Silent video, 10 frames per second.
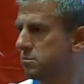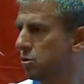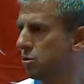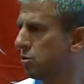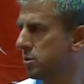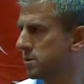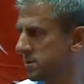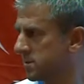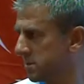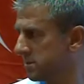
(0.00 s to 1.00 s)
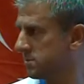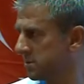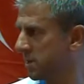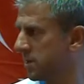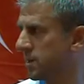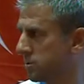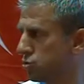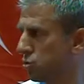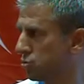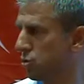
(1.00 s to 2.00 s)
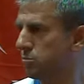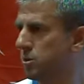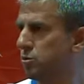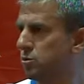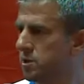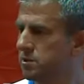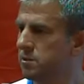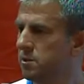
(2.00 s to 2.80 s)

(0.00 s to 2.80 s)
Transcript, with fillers: o, olası şeylerdi. Çok normal onlar.